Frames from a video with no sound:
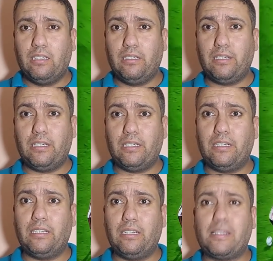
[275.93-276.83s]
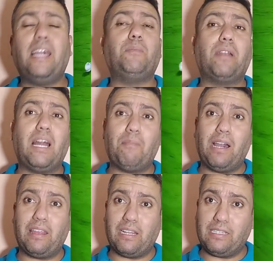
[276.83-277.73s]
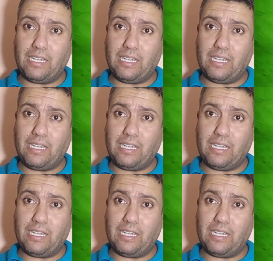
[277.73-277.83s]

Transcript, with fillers: أه، سعيد بن رحمه ايضا